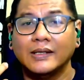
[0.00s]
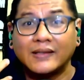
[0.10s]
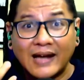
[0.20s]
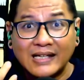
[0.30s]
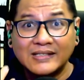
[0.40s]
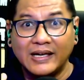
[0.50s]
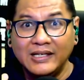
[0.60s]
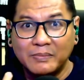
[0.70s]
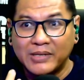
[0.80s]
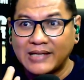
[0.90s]
terasa
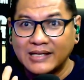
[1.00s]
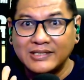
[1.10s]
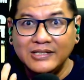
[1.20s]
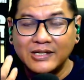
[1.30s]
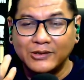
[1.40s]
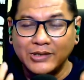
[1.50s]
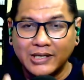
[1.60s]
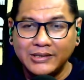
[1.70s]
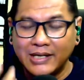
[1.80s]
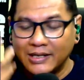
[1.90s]
interpretasinya itu yang
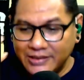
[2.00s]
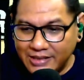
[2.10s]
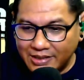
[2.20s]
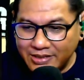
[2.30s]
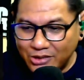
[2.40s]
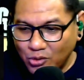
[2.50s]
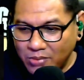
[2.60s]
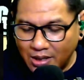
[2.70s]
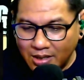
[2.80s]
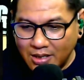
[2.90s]
yang yang dia
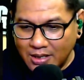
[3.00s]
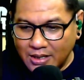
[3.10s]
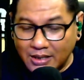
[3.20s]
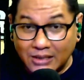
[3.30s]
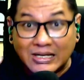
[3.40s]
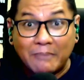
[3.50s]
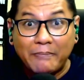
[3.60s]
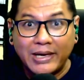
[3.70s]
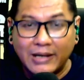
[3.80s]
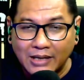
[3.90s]
coba uh,
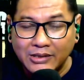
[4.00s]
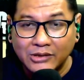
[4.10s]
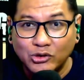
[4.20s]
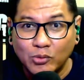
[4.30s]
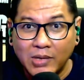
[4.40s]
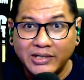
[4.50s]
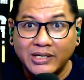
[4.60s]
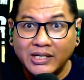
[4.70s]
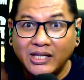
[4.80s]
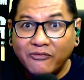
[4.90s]
sampaikan, yang coba dia
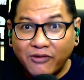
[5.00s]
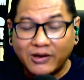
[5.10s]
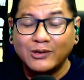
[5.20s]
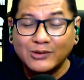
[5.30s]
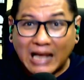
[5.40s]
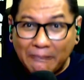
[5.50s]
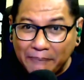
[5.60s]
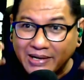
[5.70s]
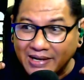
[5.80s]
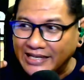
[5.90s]
deliver itu
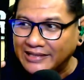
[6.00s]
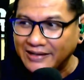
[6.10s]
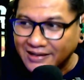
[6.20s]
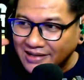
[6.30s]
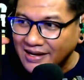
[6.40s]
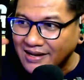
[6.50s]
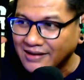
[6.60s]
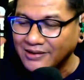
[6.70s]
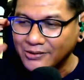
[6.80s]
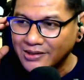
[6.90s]
sampai ke kita yang dengar
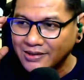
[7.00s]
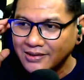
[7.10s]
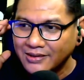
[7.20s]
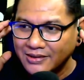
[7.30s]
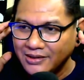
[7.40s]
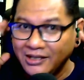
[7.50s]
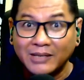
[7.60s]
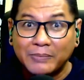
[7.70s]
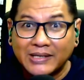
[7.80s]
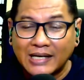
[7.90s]
gitu kan.
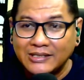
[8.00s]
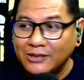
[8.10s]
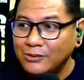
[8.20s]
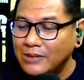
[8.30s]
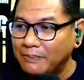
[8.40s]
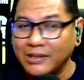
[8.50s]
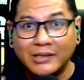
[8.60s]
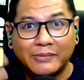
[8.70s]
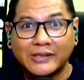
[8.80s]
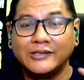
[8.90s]
Interpretasinya itu dapat.
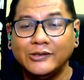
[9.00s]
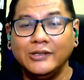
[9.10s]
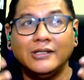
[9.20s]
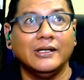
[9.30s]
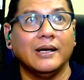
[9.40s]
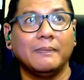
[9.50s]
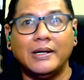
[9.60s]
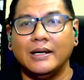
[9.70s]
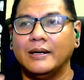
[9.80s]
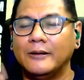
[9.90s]
Interpretasi itu itu ya apa,
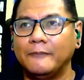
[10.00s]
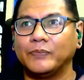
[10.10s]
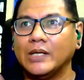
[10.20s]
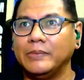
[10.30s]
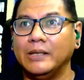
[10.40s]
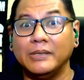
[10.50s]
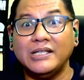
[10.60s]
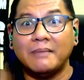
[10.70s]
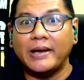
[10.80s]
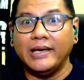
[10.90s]
uh, apa ya,
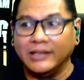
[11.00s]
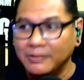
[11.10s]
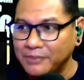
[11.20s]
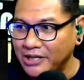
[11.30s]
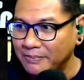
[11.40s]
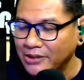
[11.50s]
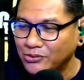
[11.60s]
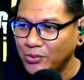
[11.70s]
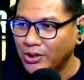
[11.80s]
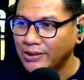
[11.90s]
penyampaian ya, penyampaian
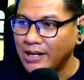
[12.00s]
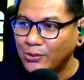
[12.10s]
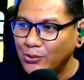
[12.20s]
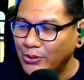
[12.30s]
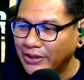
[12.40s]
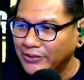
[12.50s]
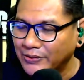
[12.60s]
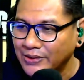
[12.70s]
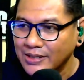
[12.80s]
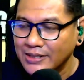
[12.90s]
sebuah lagu kayak gitu